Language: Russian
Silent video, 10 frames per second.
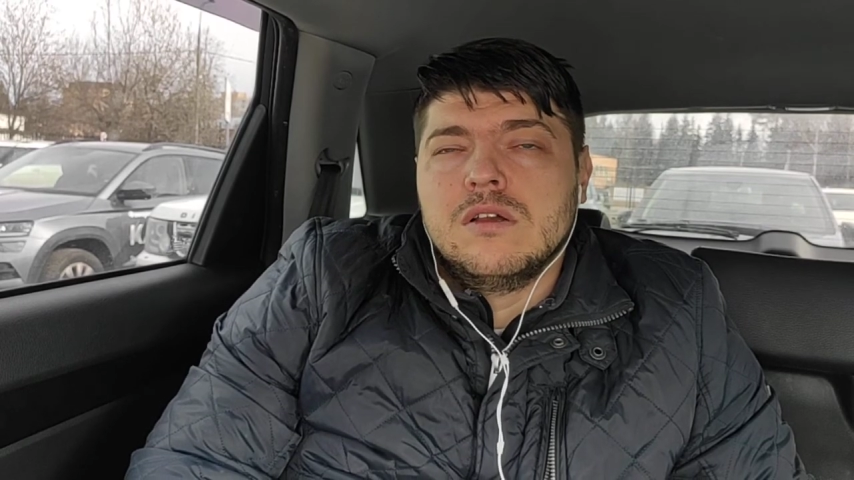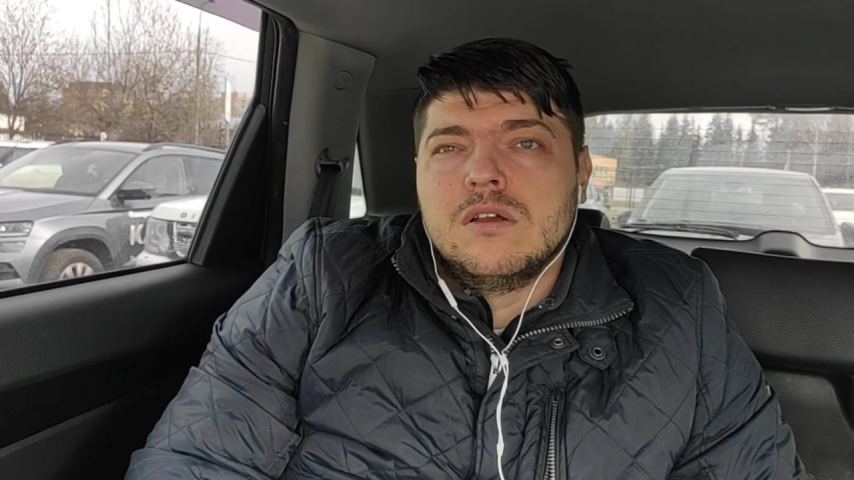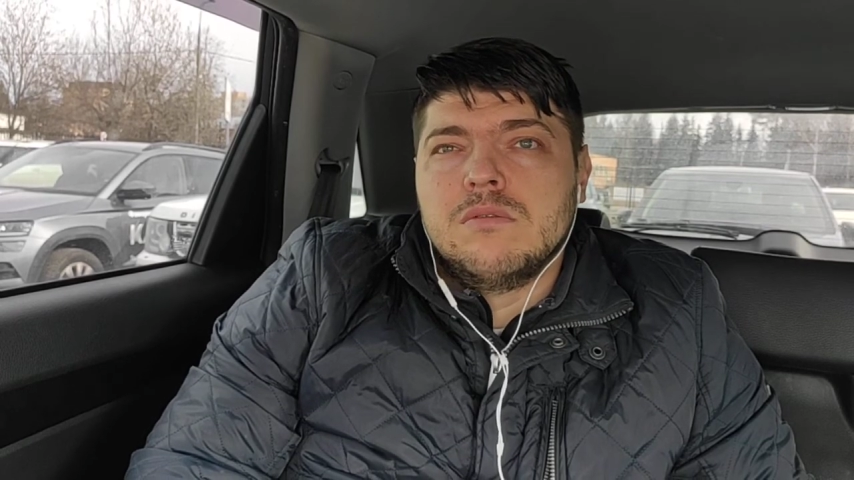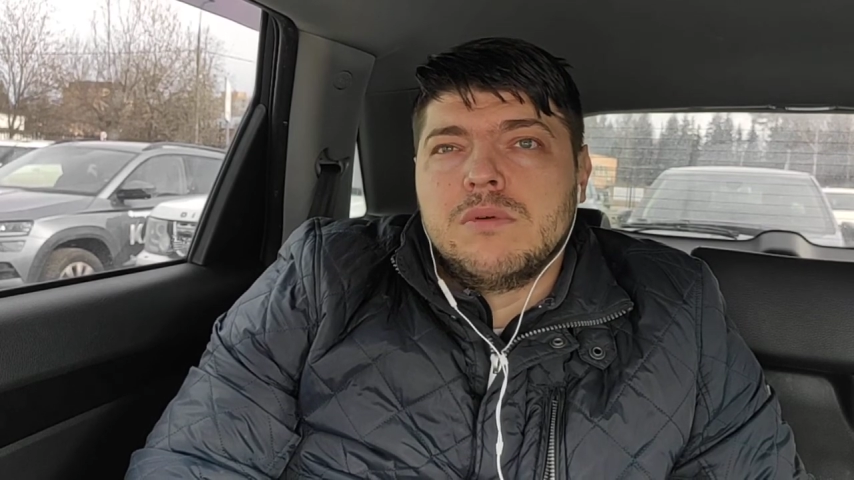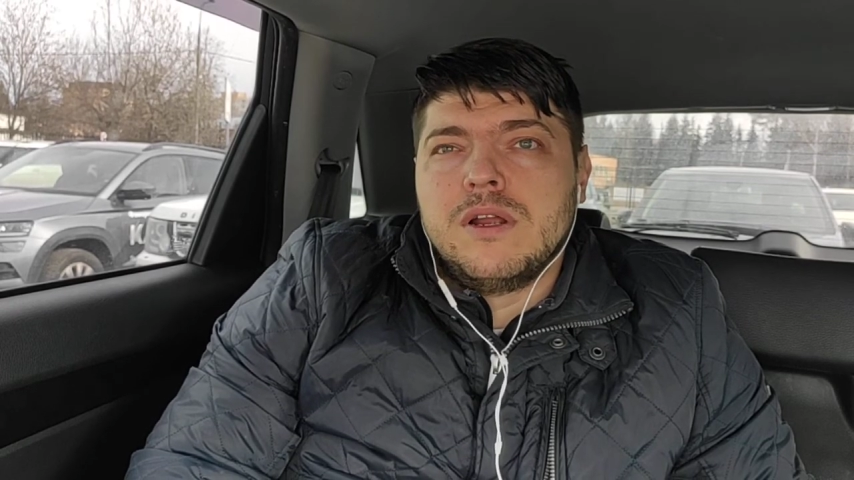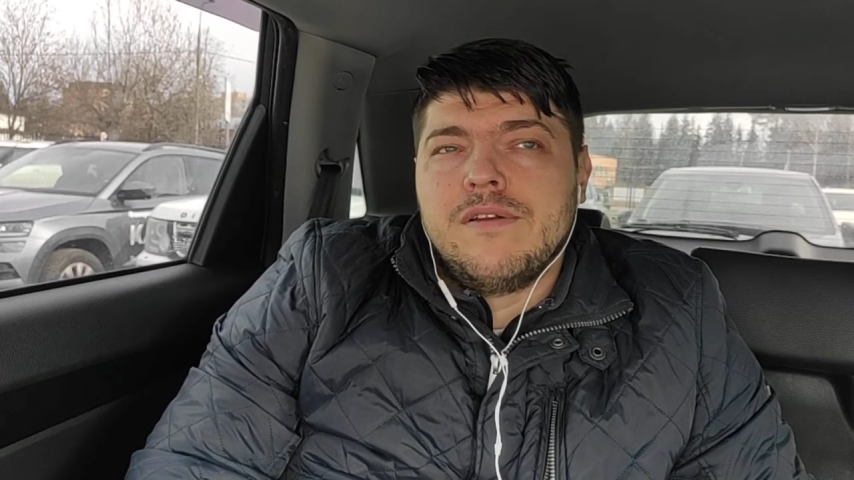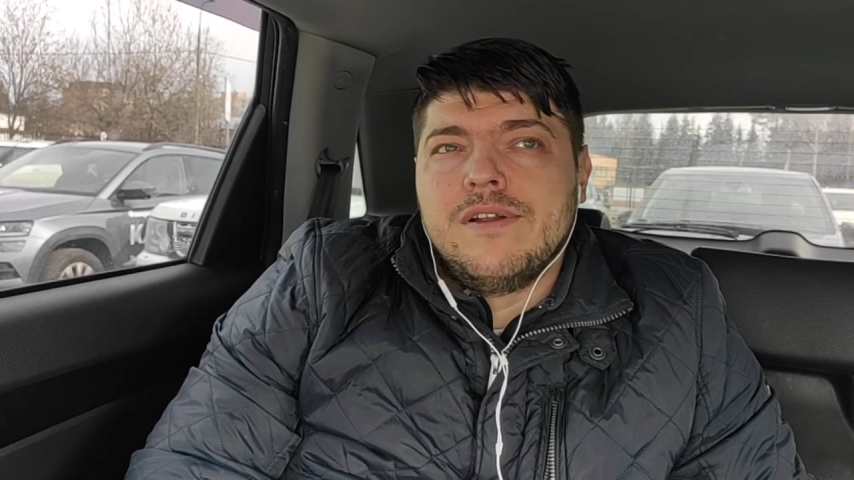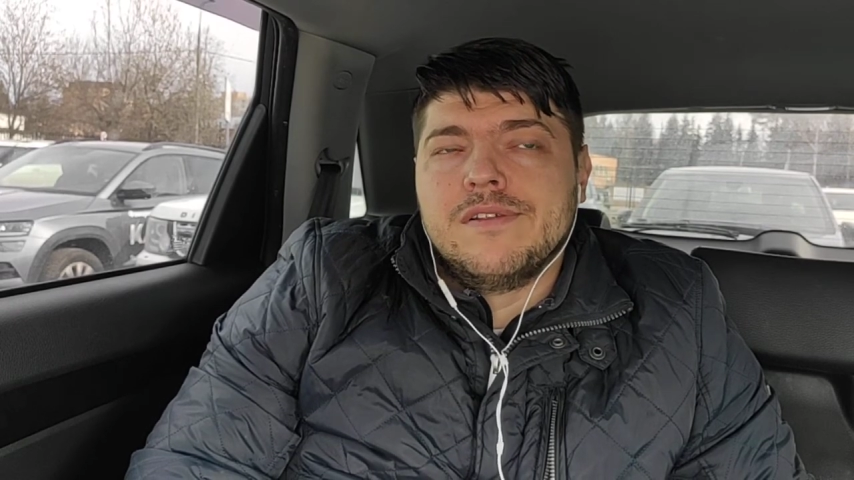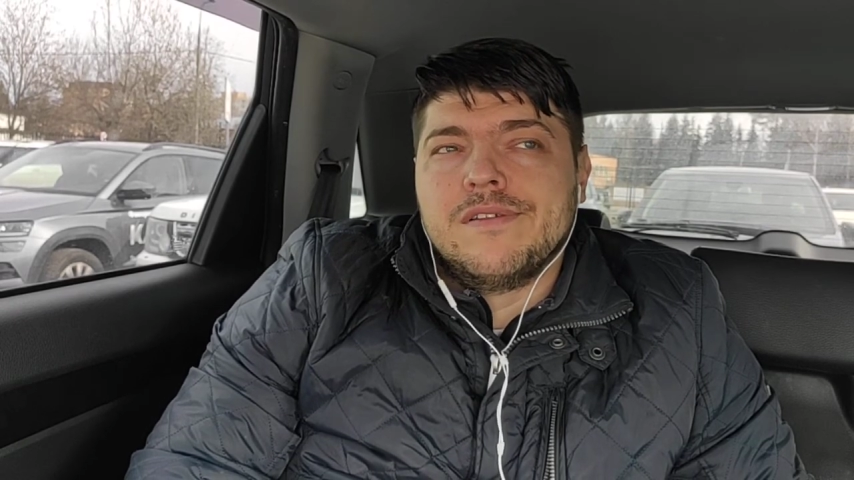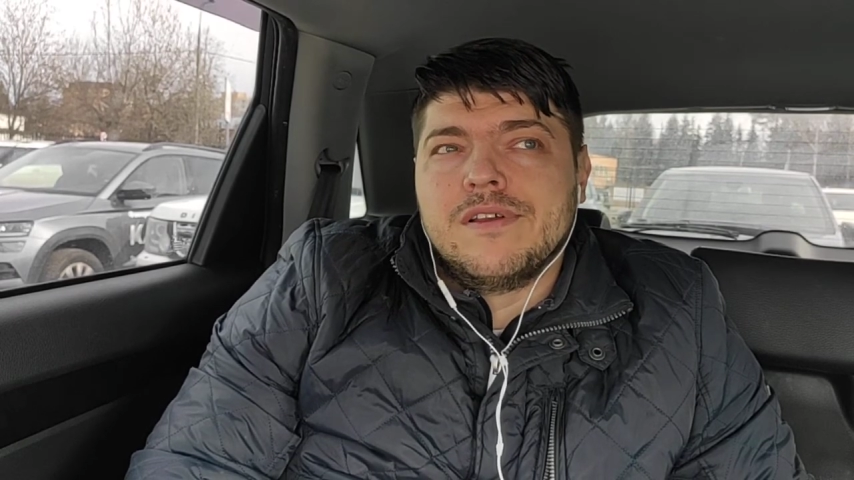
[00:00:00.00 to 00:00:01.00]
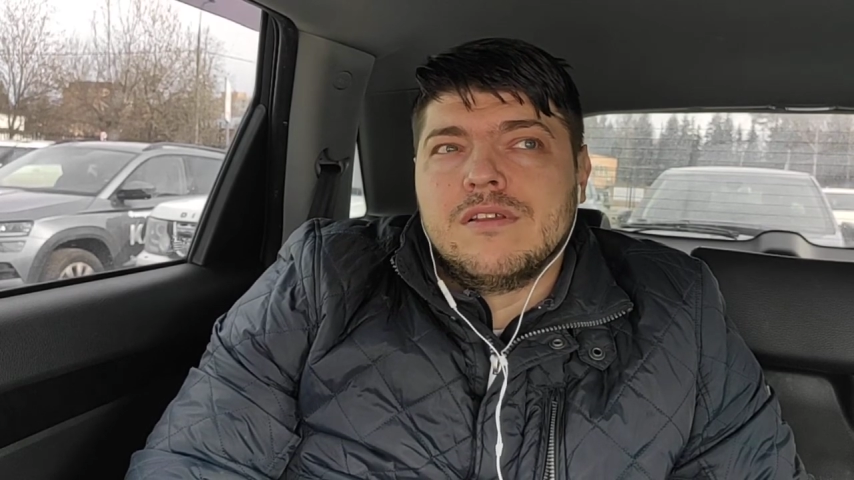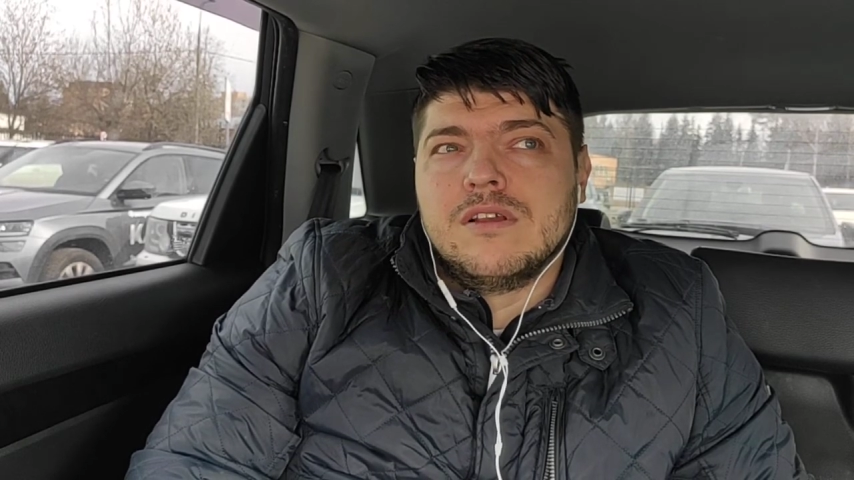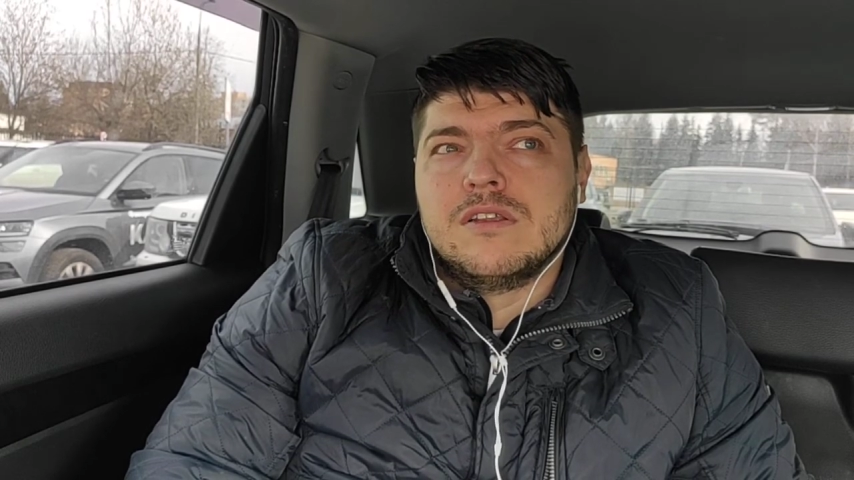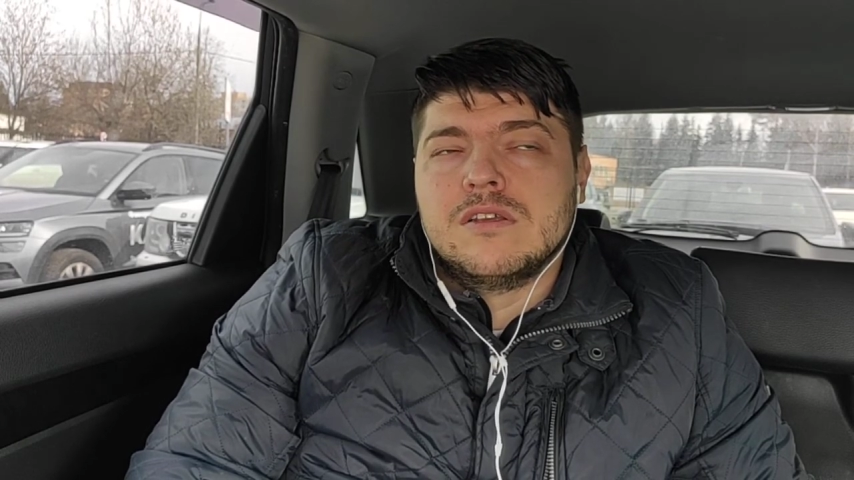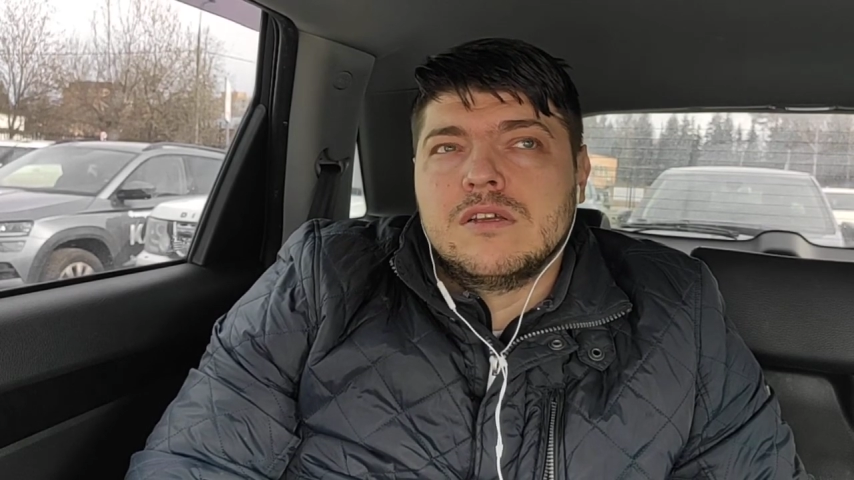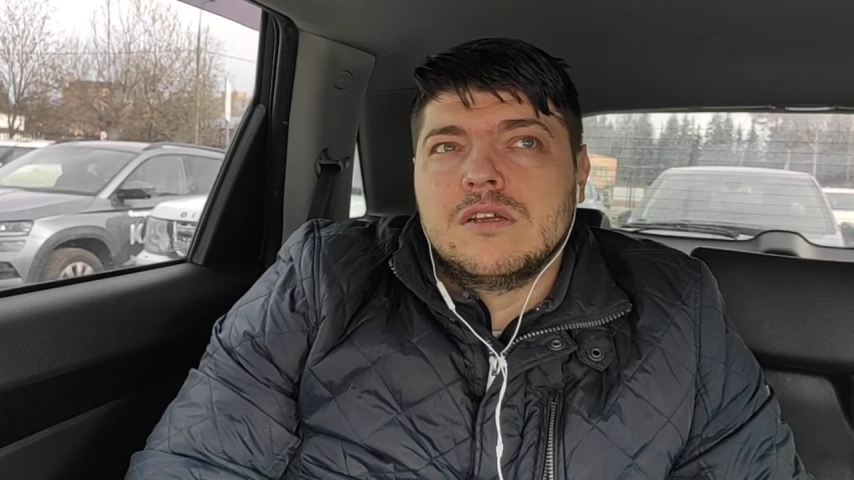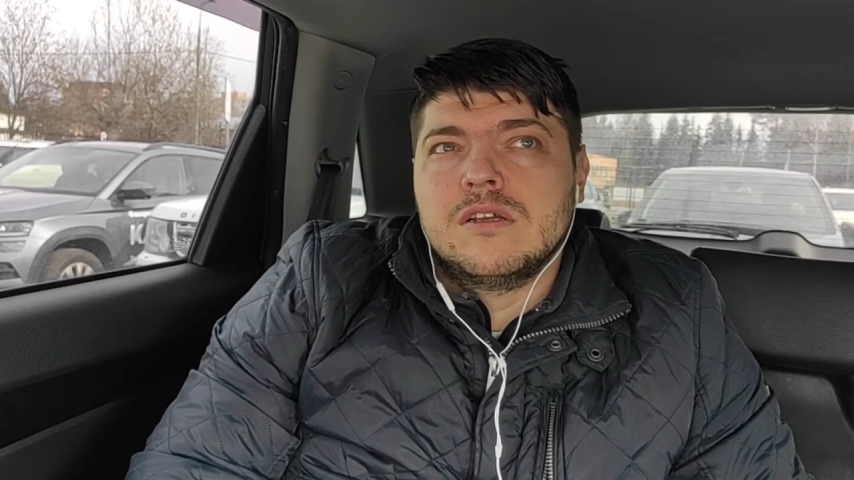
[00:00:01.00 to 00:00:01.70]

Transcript: э, правильно сказать,